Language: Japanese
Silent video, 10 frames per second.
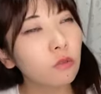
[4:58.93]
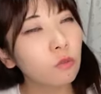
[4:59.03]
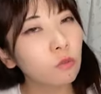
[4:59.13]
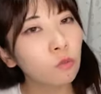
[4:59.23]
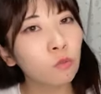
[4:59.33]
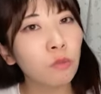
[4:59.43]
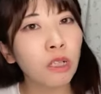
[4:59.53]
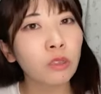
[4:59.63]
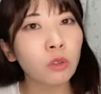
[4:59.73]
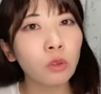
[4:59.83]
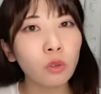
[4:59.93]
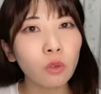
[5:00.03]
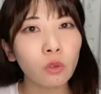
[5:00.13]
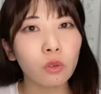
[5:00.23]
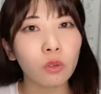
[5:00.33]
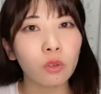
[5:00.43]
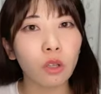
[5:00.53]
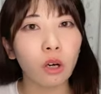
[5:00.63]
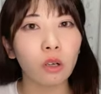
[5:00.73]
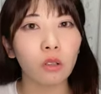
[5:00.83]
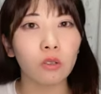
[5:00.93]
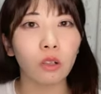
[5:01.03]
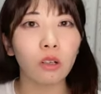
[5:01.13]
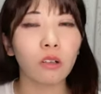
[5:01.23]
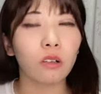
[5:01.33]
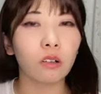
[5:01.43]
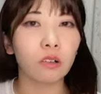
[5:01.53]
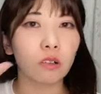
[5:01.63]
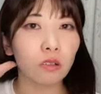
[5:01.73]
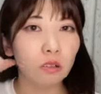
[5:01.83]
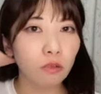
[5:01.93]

まあそうかな